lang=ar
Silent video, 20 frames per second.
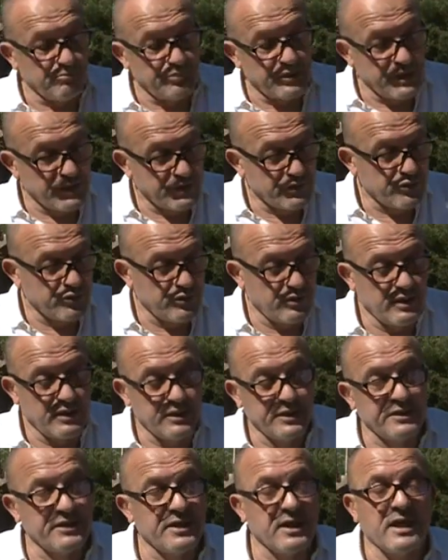بيان سور
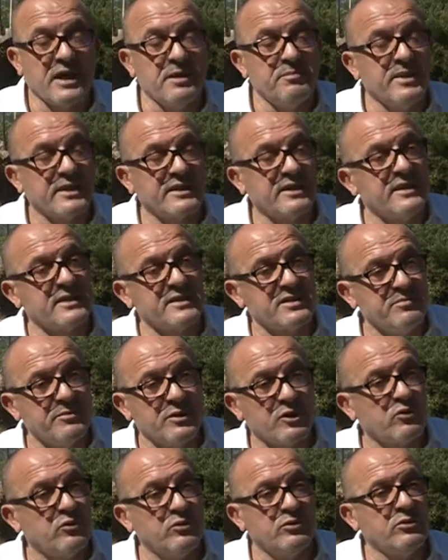الانتخابات لازم
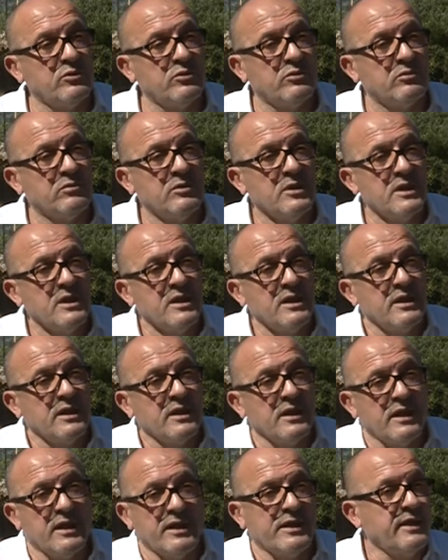يكونوا
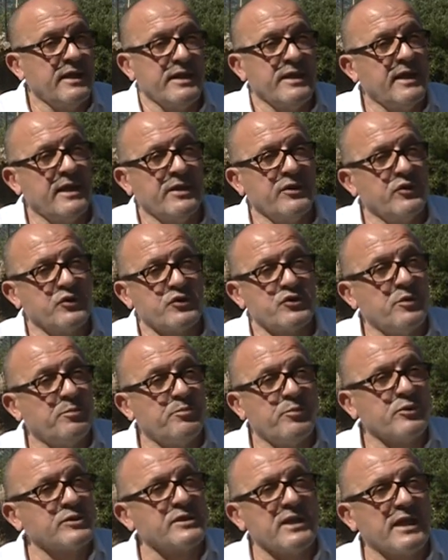انا يعني
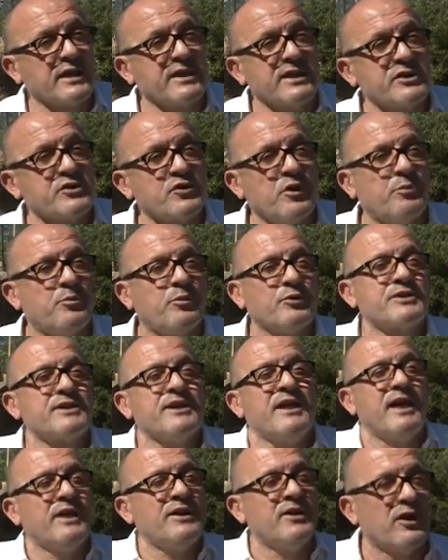جنبوز لا كيسيون
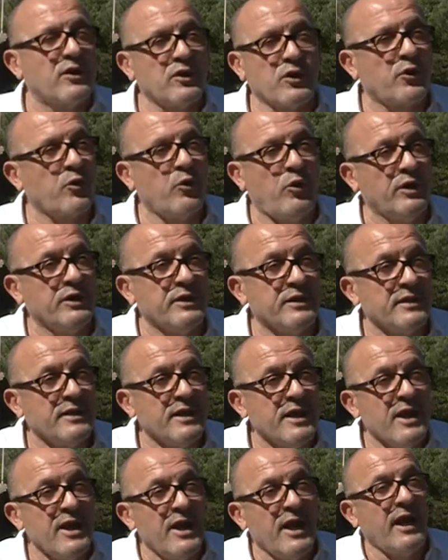بوزيها لروحي
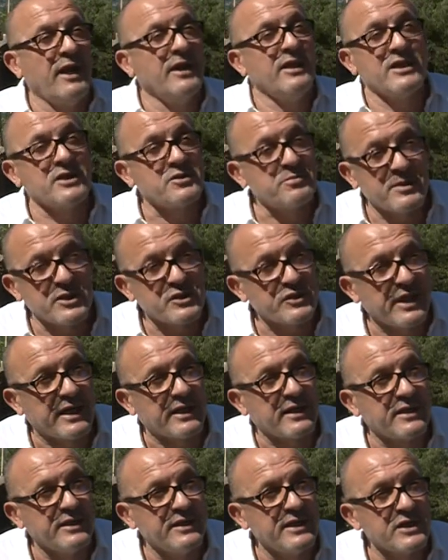علاش ما
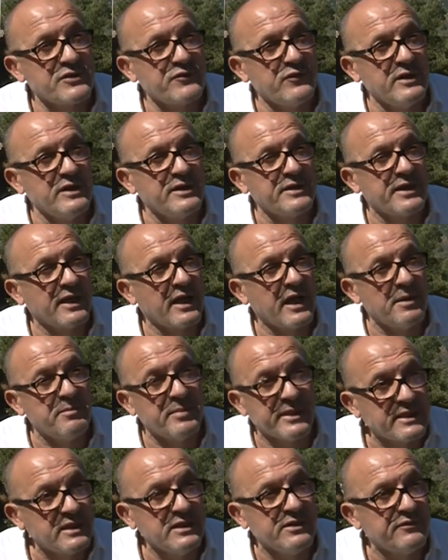اشتركناش في
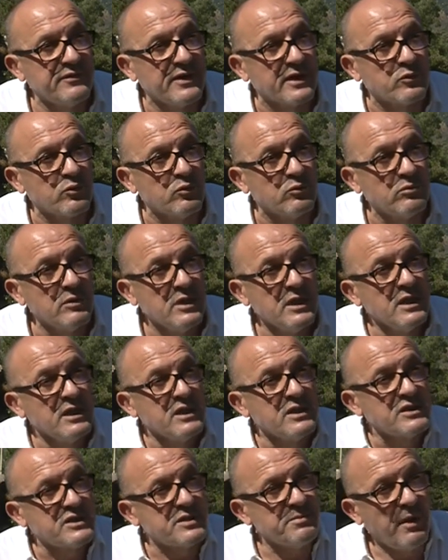الانتخابات اللي فاتوا
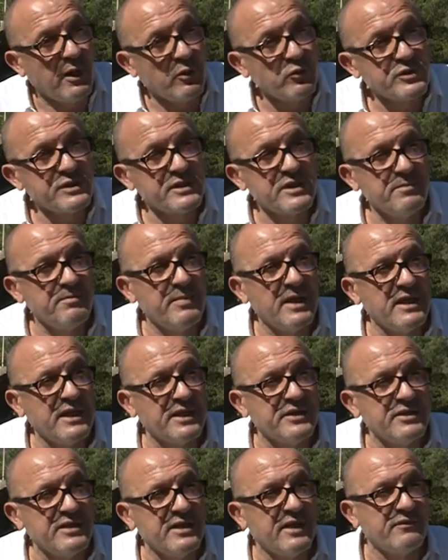67
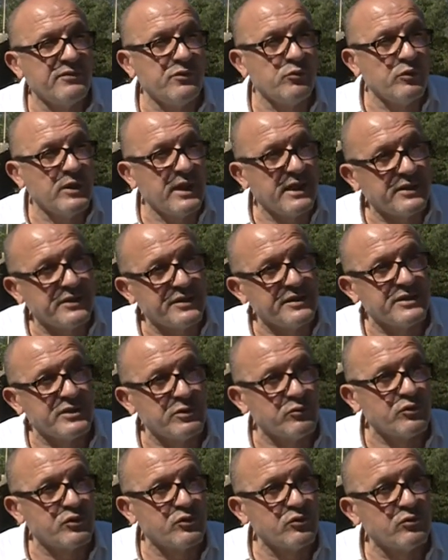بلديه في ولايه تيزي
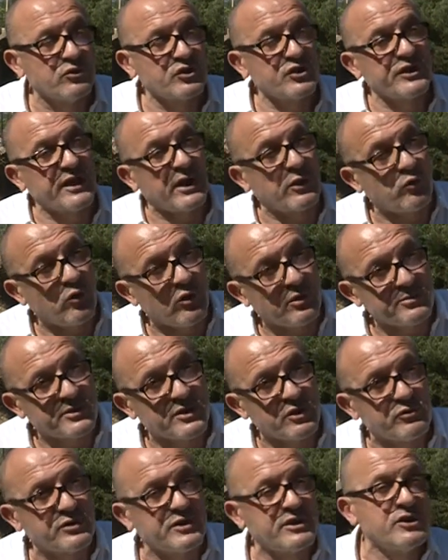وزو اشتركوا
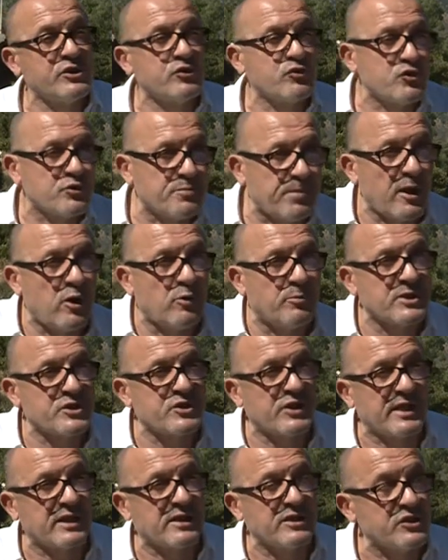65 زوج بقاو ما
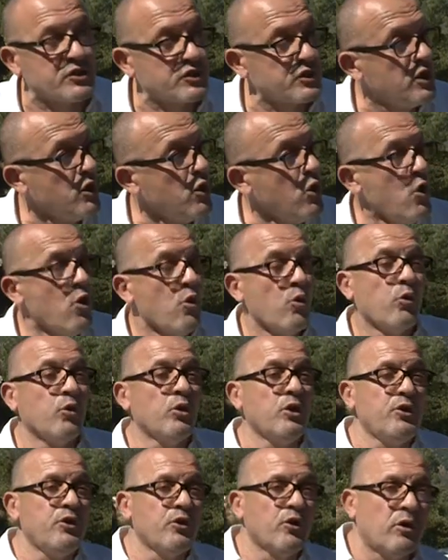اشتركيش
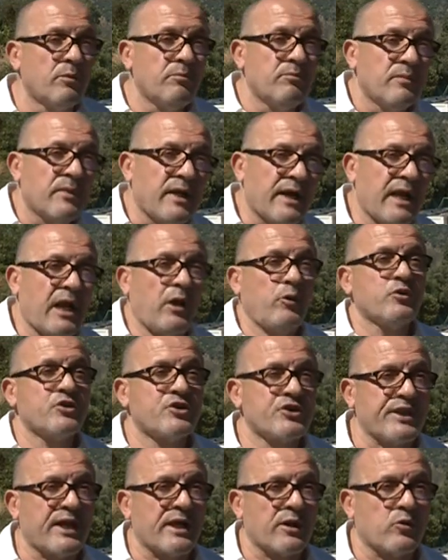واليوم راحوا
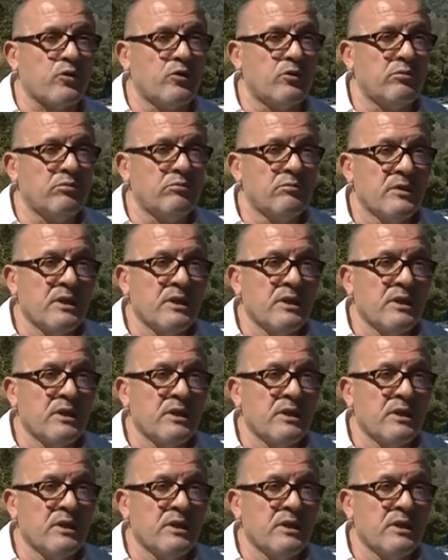يشتركوا